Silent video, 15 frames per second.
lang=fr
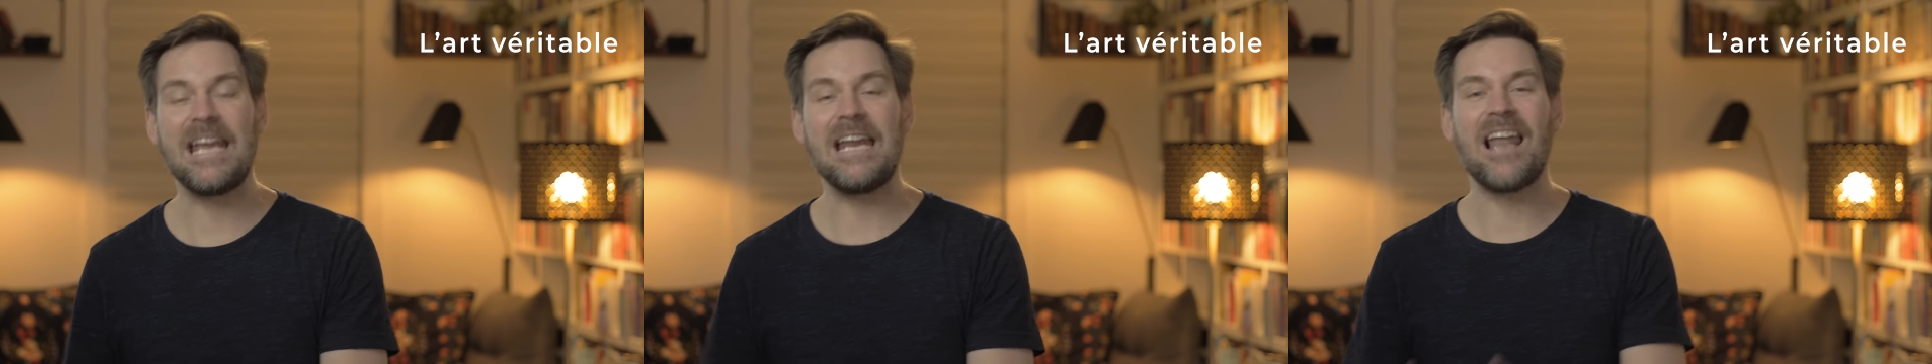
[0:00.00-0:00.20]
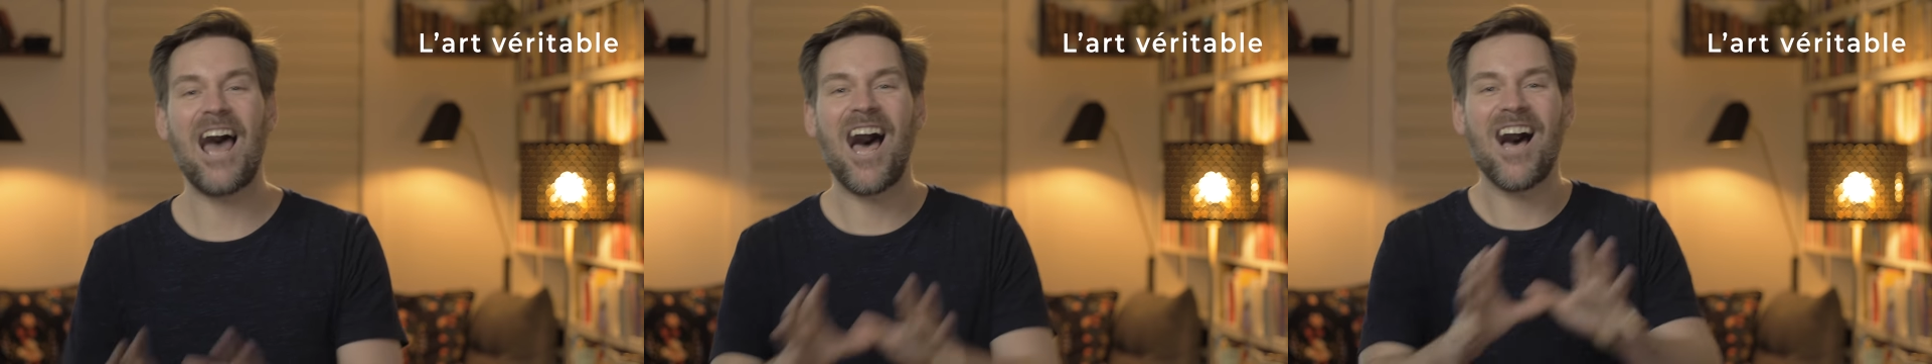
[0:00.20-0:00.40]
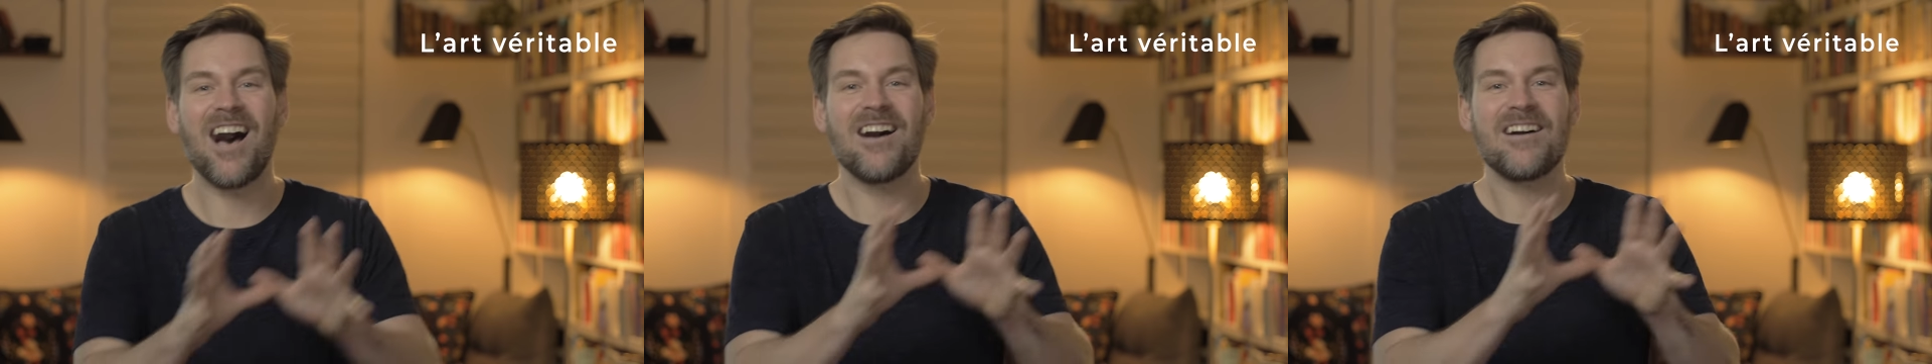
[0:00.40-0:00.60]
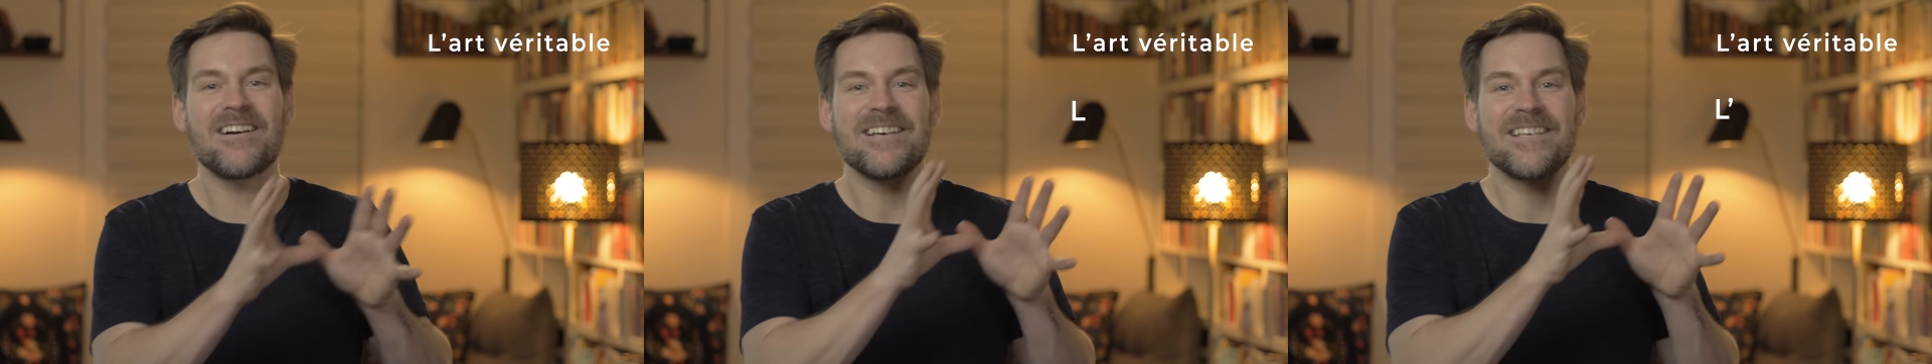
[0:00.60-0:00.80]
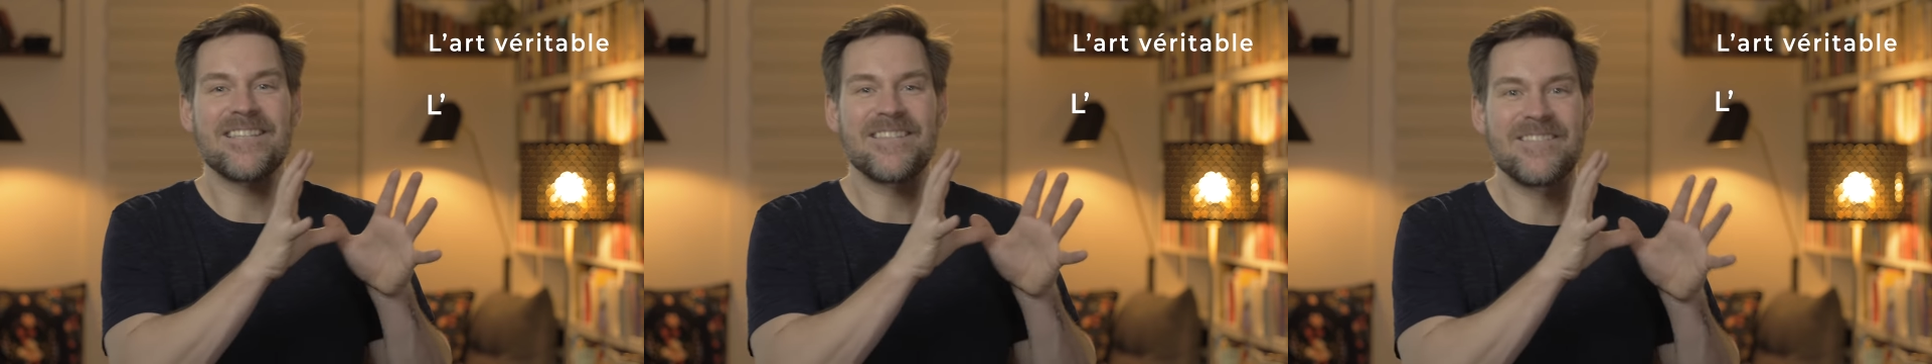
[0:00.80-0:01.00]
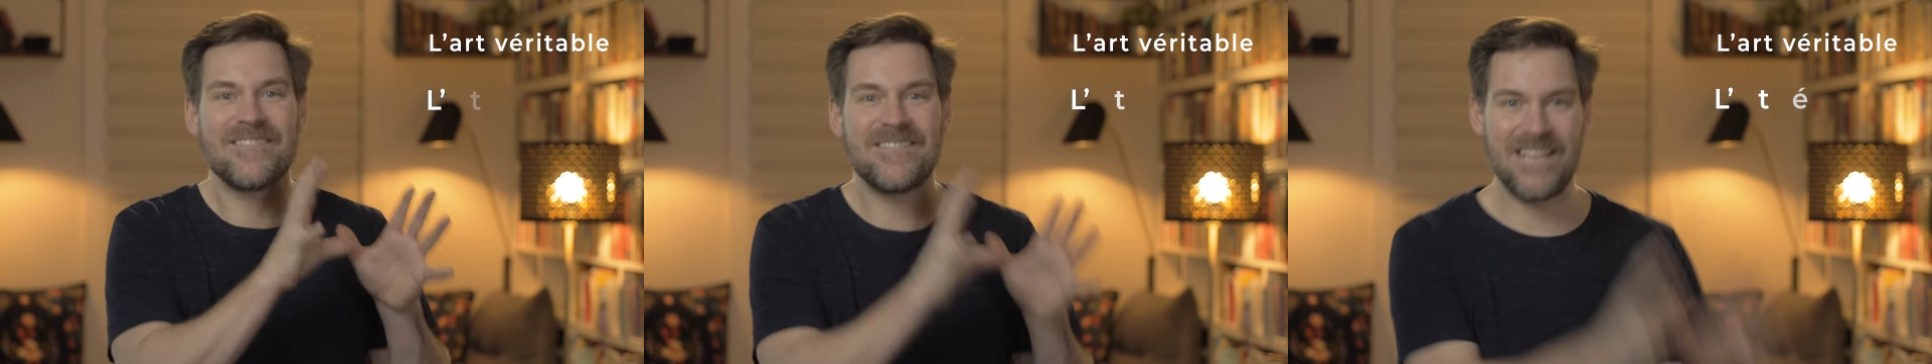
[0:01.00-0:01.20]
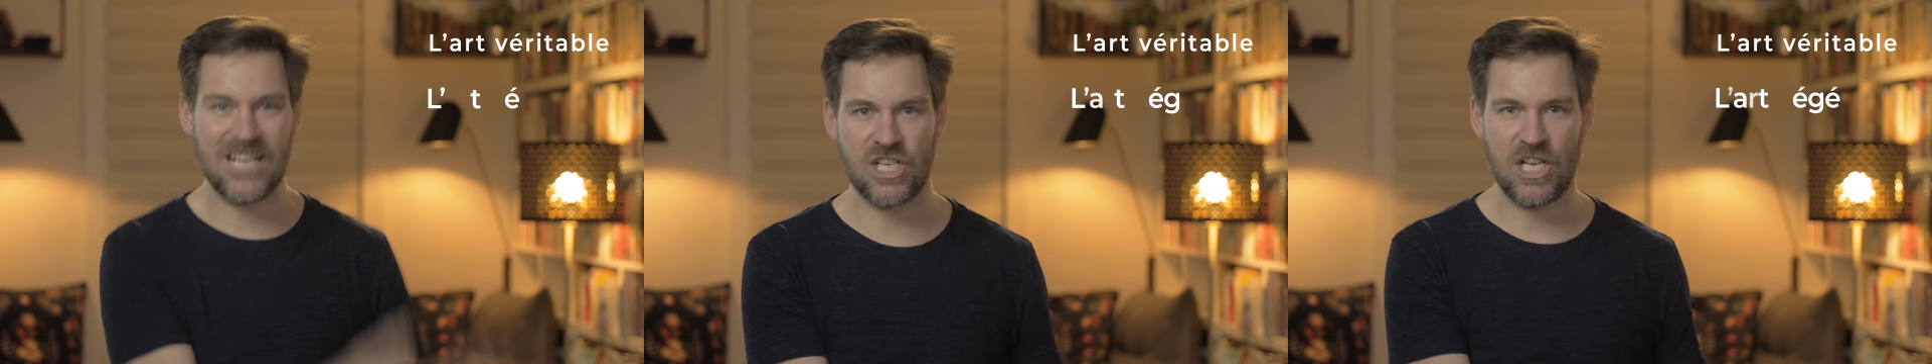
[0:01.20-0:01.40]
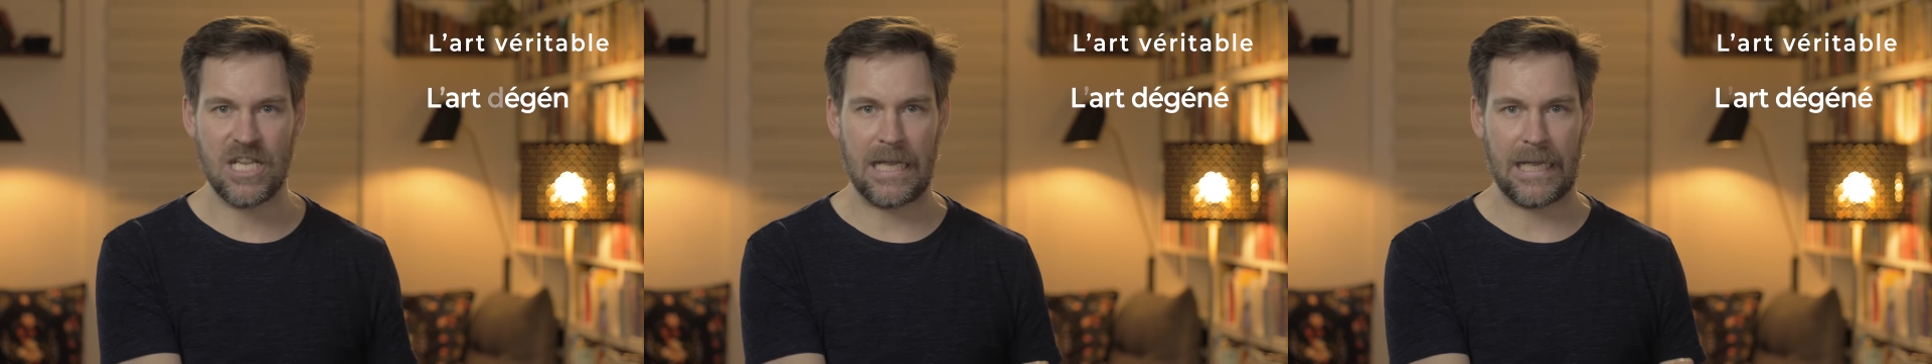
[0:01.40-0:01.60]
et l'art
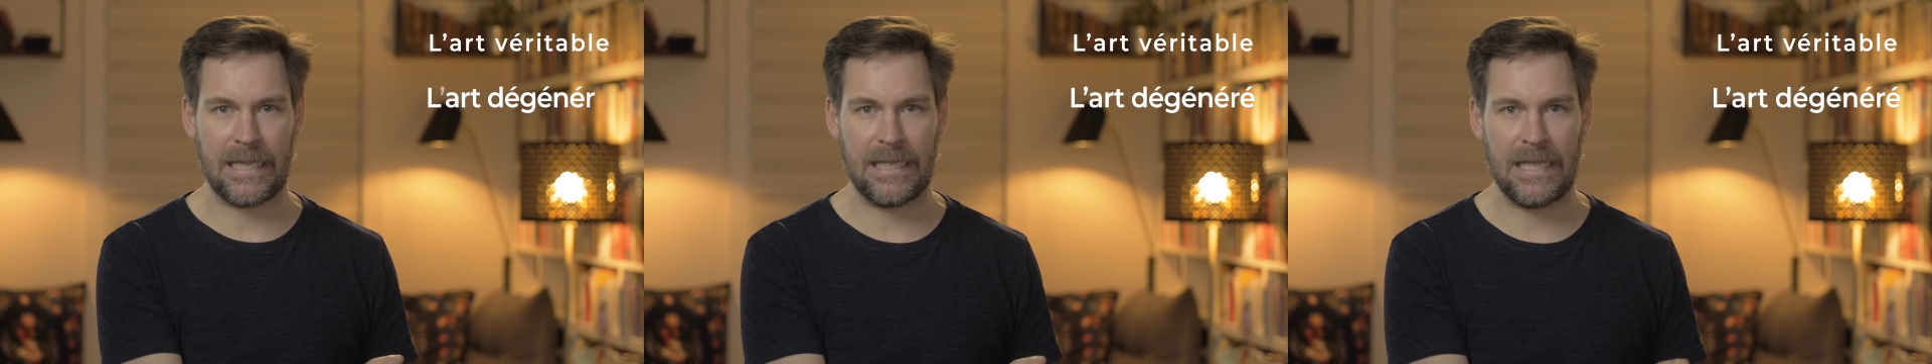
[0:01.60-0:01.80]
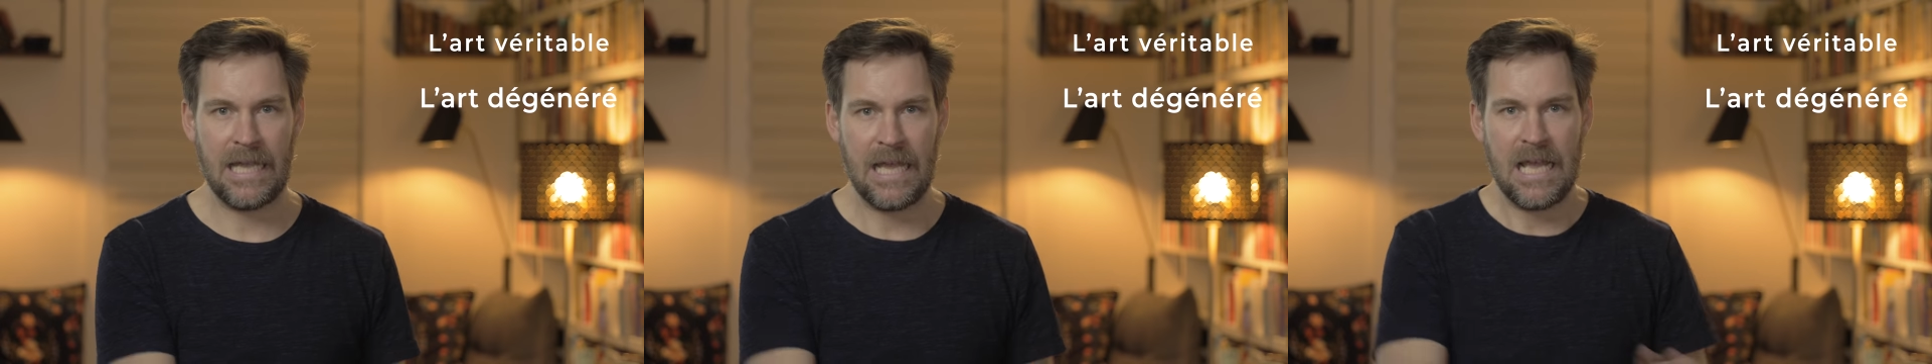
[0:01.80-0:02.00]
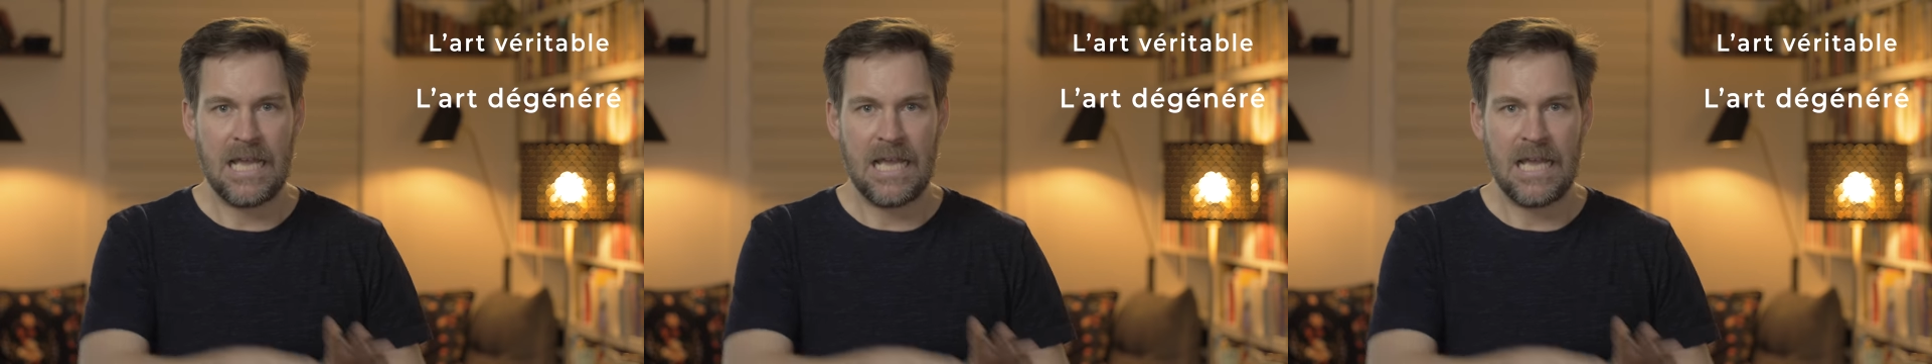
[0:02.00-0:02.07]
dégénéré,